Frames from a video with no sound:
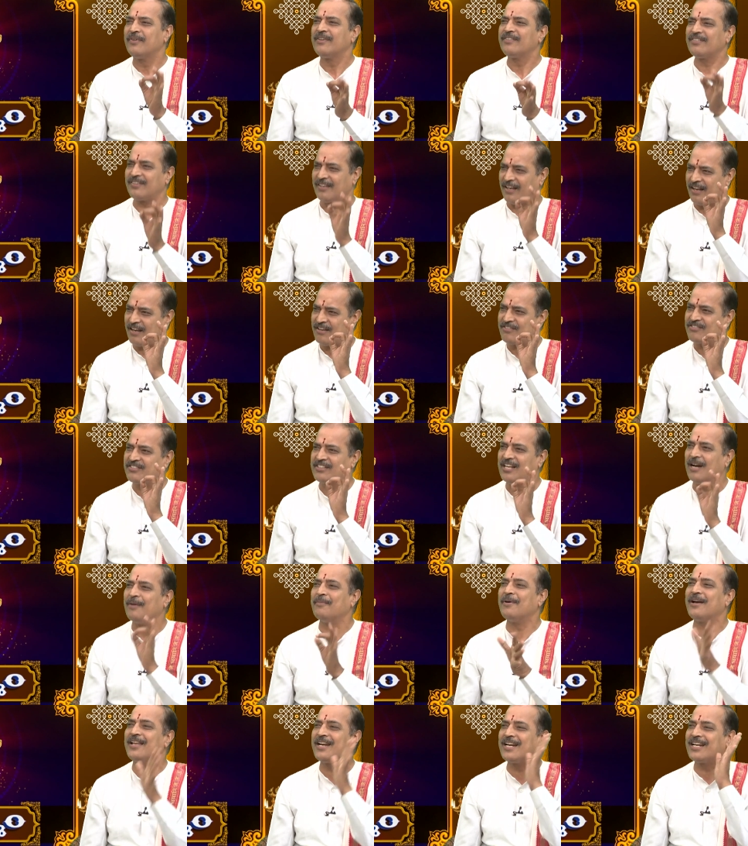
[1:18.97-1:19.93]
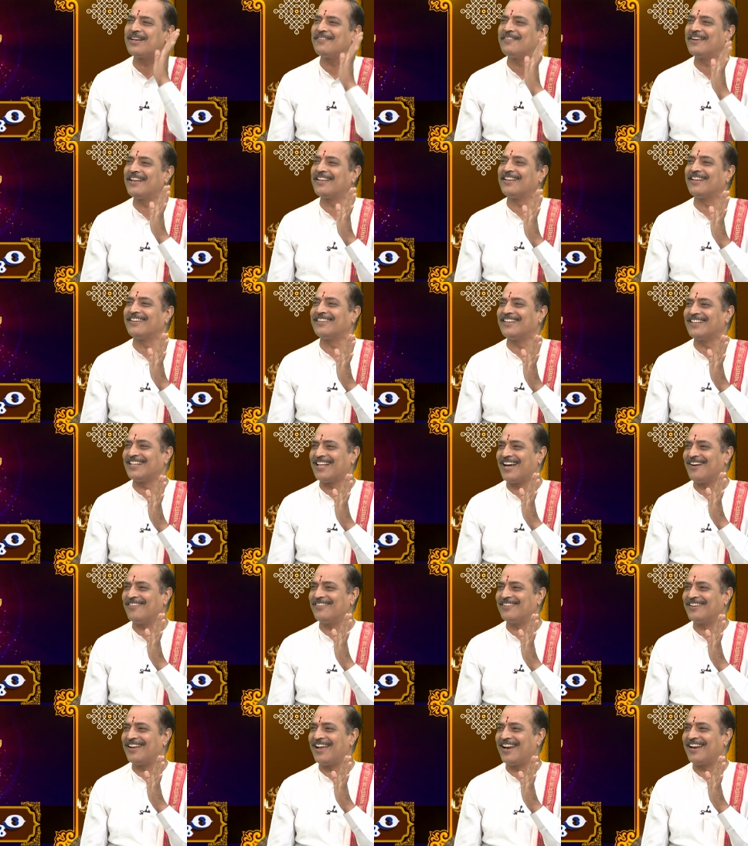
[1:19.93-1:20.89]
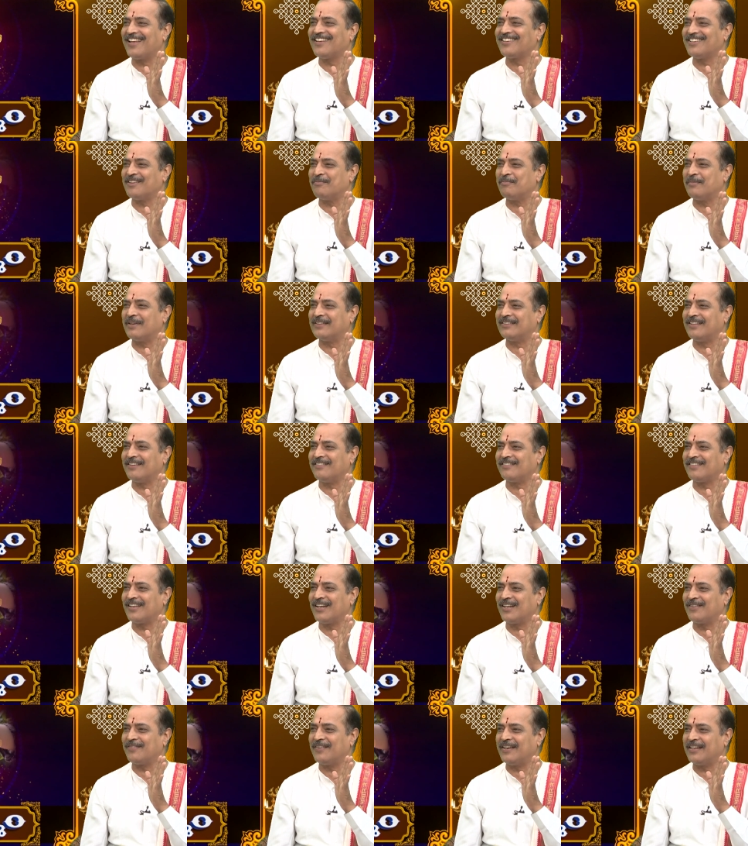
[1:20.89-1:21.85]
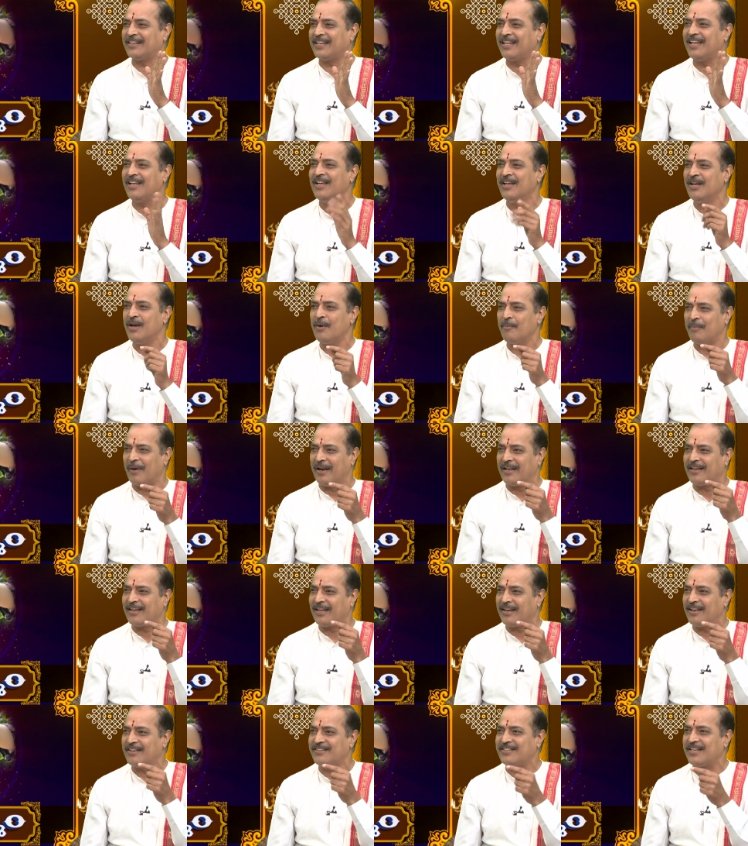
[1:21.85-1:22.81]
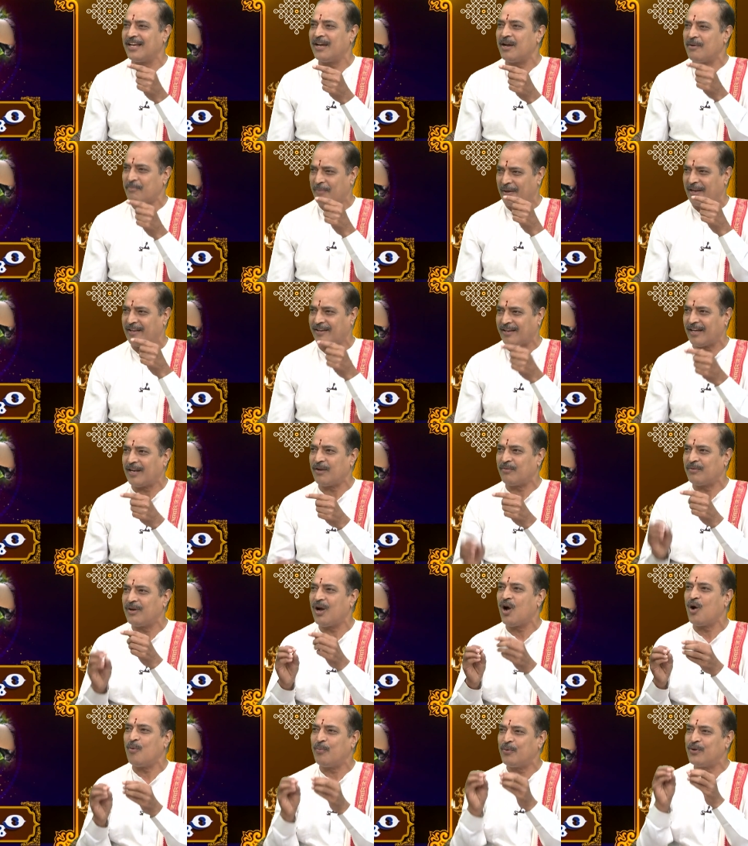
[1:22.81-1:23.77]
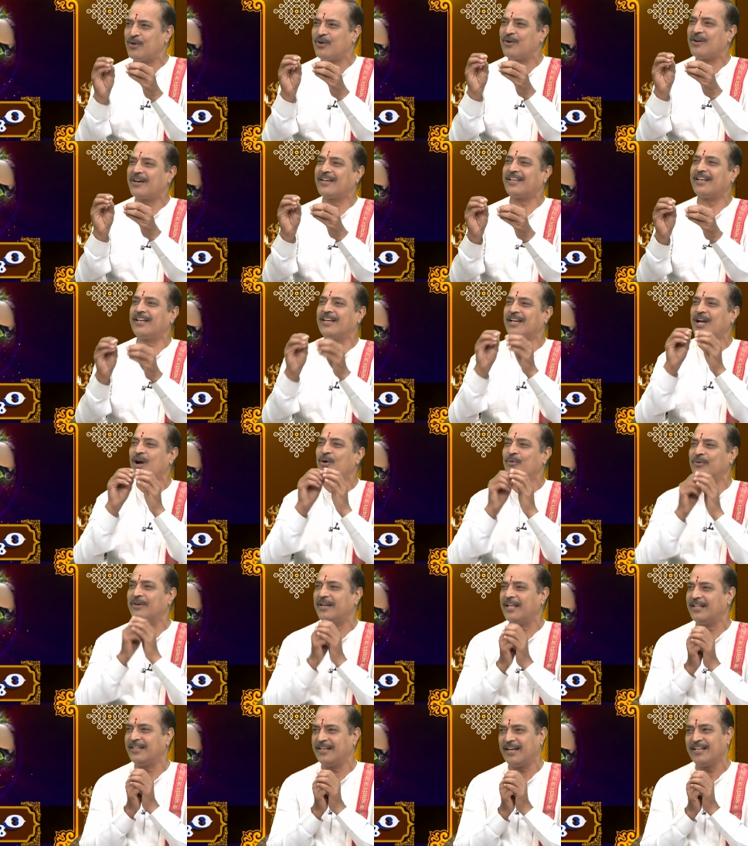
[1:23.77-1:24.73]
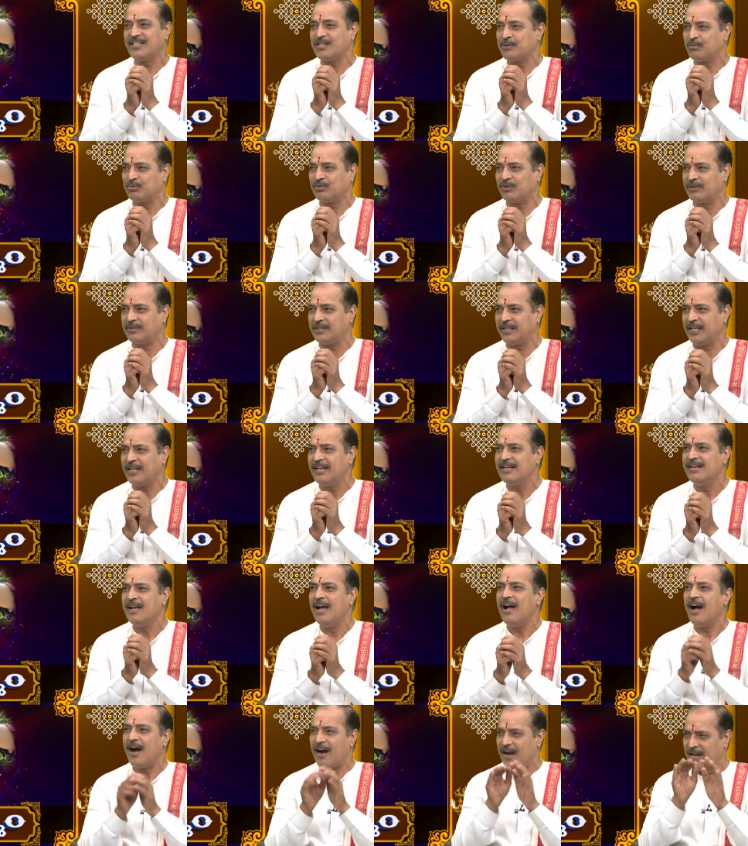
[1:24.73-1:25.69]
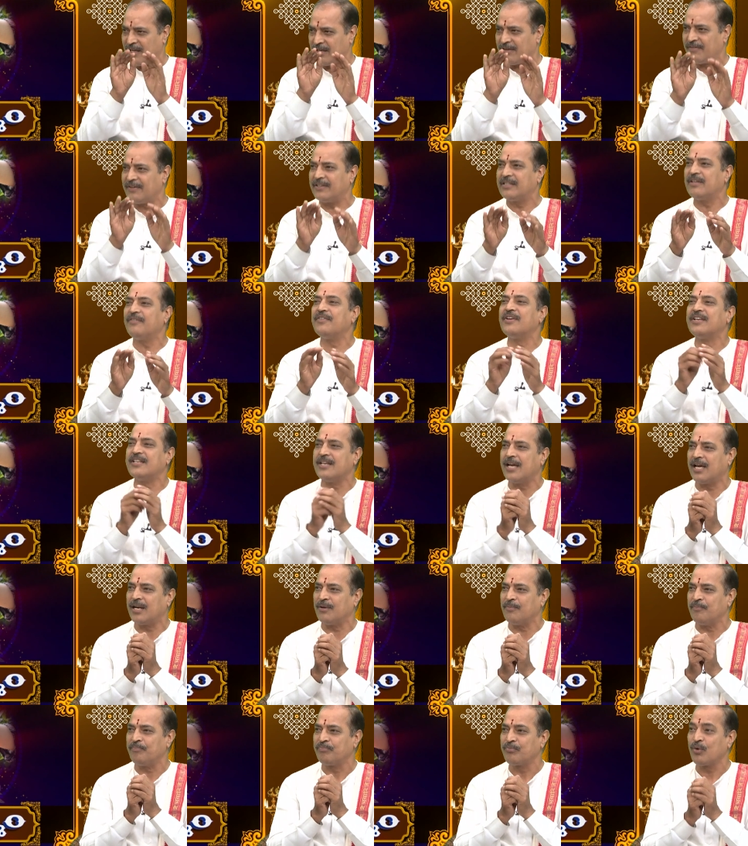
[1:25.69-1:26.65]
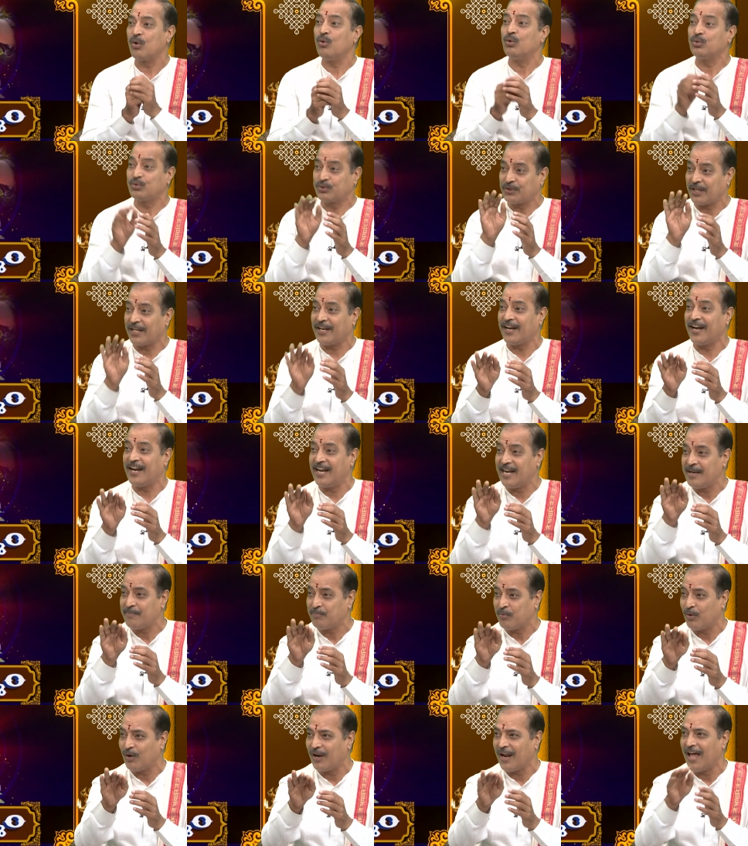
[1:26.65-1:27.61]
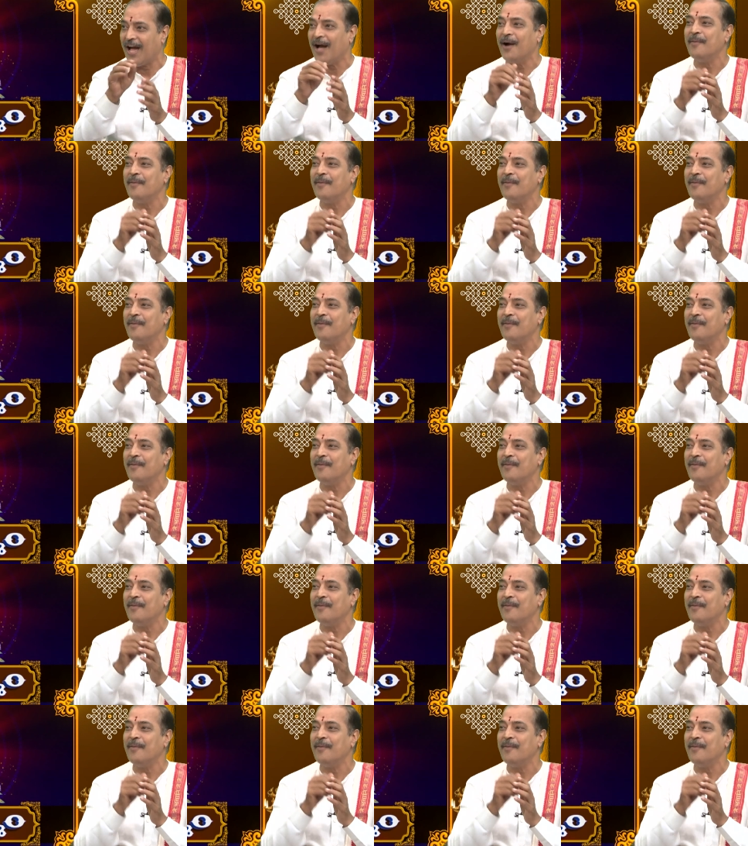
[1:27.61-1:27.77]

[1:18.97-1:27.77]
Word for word: శ్రేష్టమైనటువంటి దత్తధావనానికి సంబంధించినటువంటి పరికరించే పరికరంగా ఉపయోగకరంగా ఉండేదిగా చెబుతుంది ఆయుర్వేద విజ్ఞానం ఉత్తరేణి పుల్ల